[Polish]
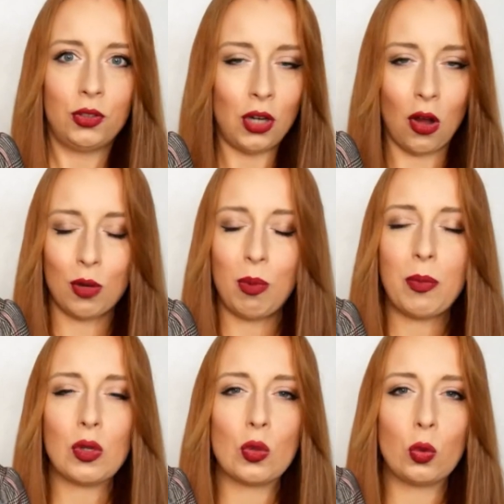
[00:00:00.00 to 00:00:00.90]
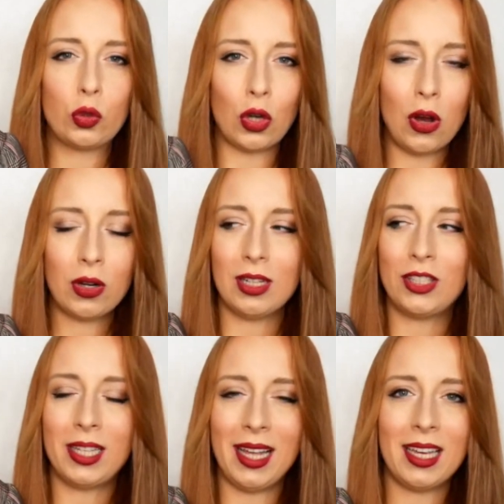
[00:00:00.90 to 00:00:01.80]
szok, po prostu szok,
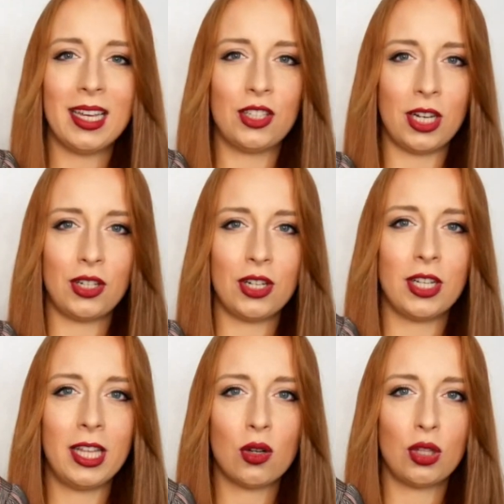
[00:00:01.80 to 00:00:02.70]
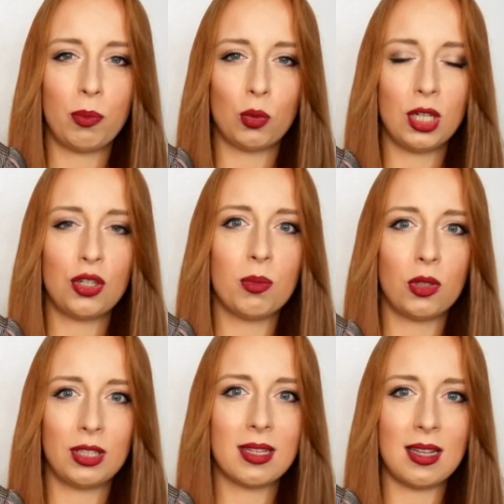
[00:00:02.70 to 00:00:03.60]
że takie rzeczy, że tego typu rzeczy
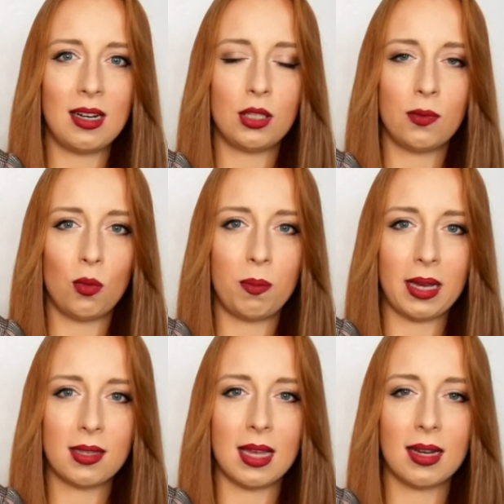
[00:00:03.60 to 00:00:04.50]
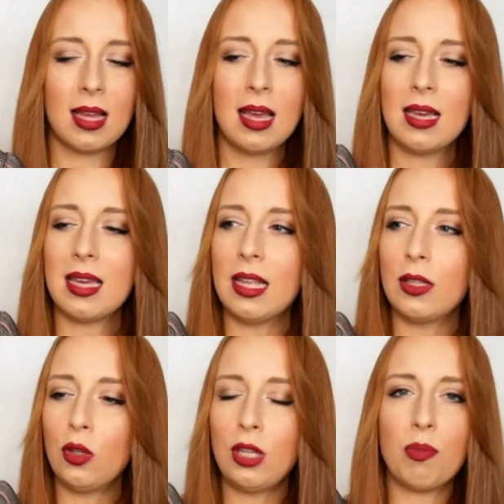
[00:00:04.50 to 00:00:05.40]
można znaleźć w lumpeksach. Ja
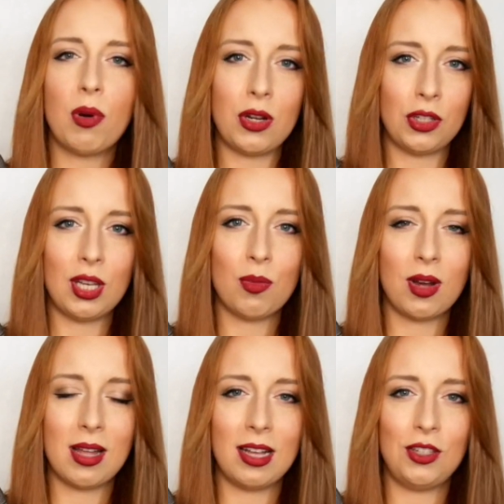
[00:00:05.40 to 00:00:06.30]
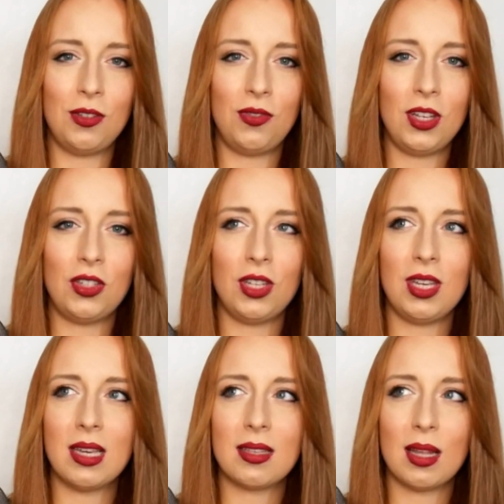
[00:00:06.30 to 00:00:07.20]
do tej pory się nie mogę nadziwić
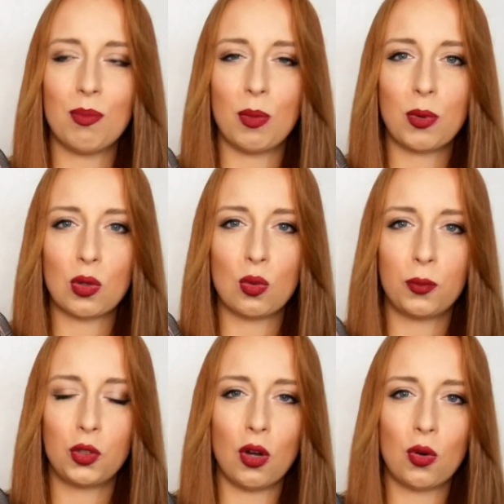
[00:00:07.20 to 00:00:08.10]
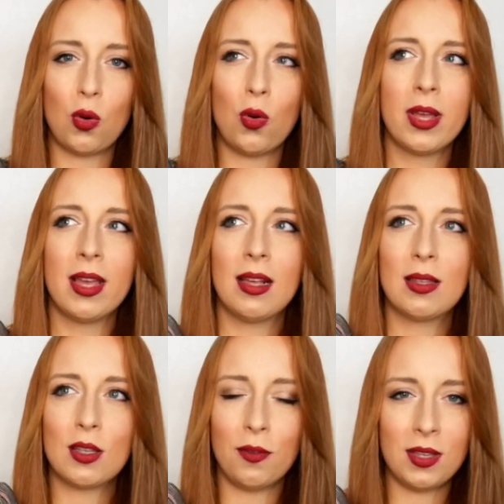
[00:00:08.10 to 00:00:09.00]
i jestem po prostu w szoku,
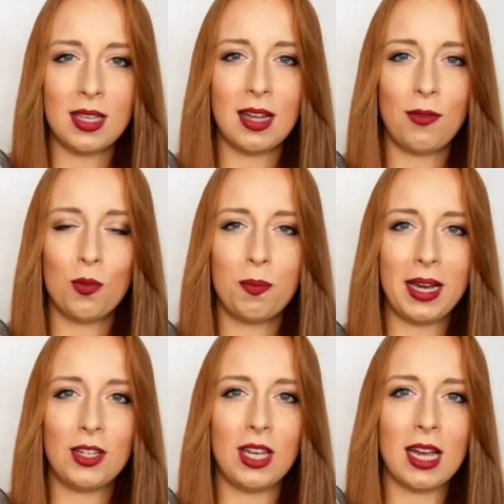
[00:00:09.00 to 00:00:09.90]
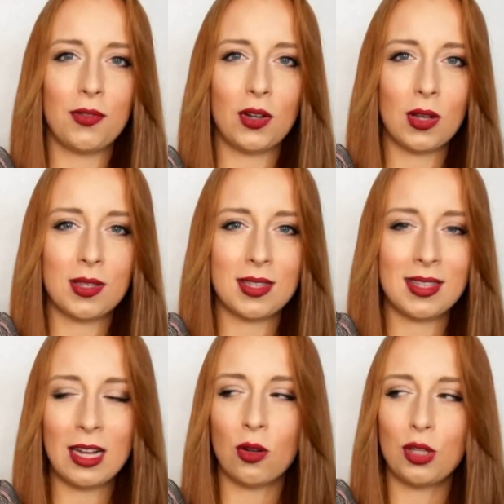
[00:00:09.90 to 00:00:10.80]
co wizyta w lumpeksie, jak wychodzę z
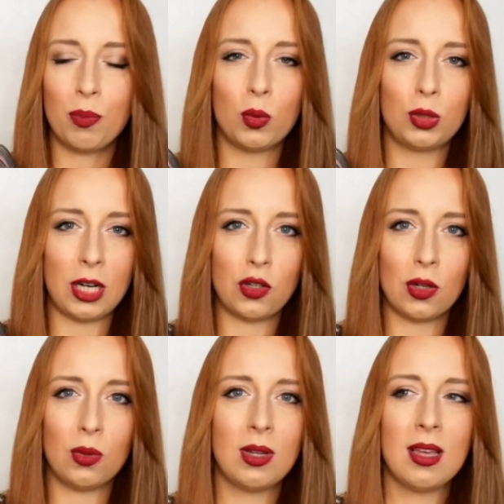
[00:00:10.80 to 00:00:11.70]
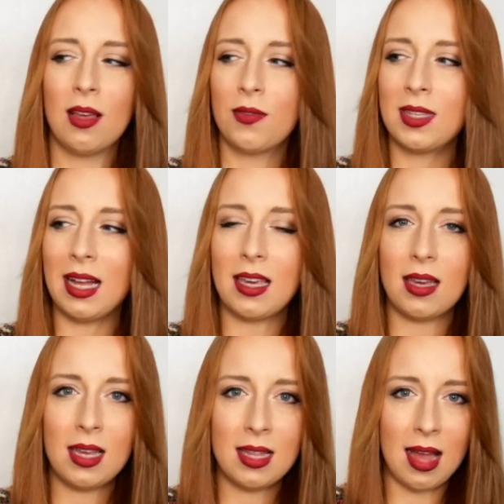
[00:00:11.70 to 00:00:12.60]
tego typu rzeczą, w stanie
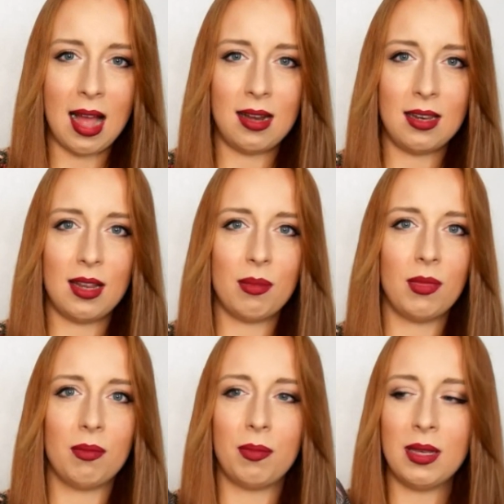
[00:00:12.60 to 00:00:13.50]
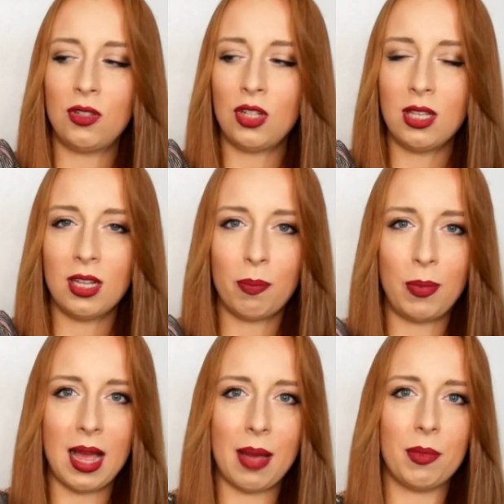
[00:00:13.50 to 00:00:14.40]
idealnym, bez żadnych
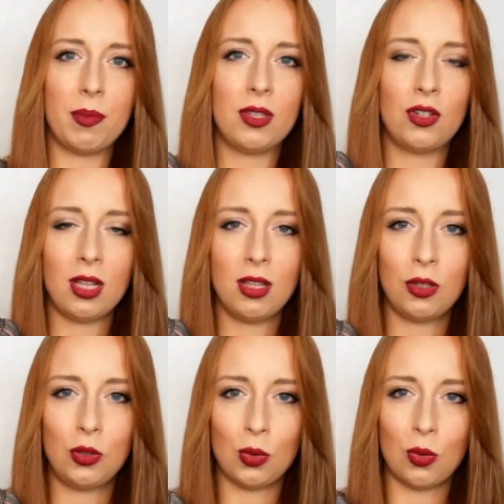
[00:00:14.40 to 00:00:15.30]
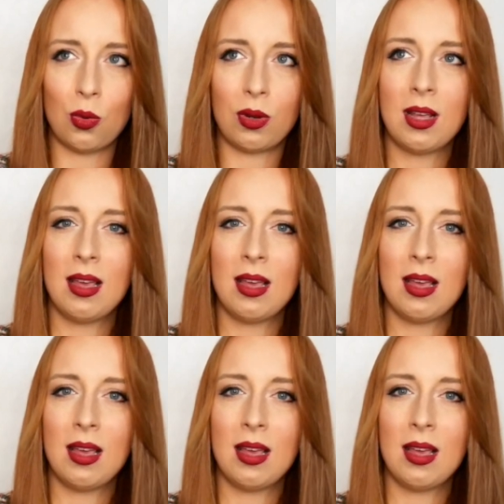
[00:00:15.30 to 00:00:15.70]
plam, bez żadnych dziur,